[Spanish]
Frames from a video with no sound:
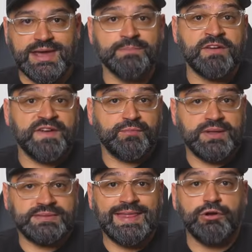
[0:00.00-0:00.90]
y es más
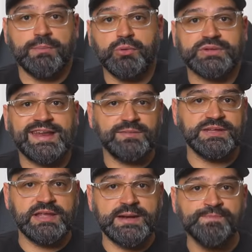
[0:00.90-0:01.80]
frecuente de lo que me gustaría
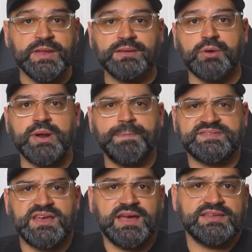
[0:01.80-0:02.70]
admitir que una
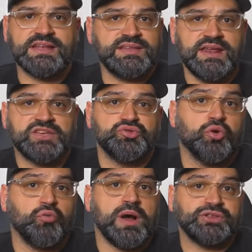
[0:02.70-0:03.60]
PC que ya tiene
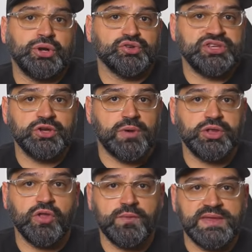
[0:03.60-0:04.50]
sus 4 o 5
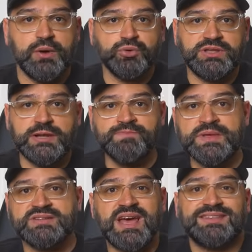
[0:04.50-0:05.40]
años de vida útil
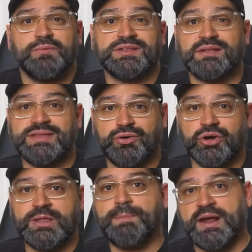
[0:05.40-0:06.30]
ya esté bastante
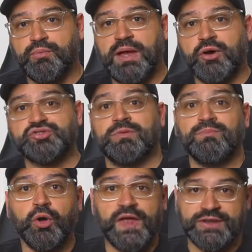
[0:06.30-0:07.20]
corta para juegos
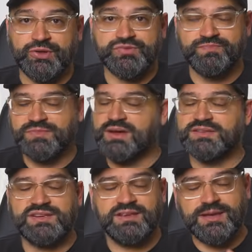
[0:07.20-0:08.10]
modernos.
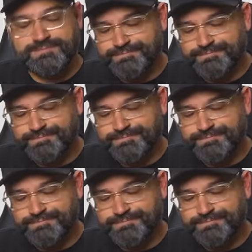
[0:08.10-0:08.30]
Así que,